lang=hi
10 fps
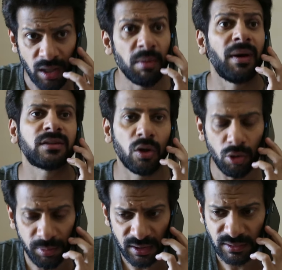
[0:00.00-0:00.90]
नहीं मैं बात
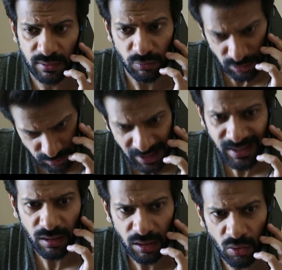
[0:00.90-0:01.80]
करूंगा मीरा से वो
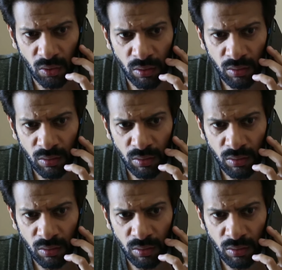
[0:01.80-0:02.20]
समझाएगी नैना को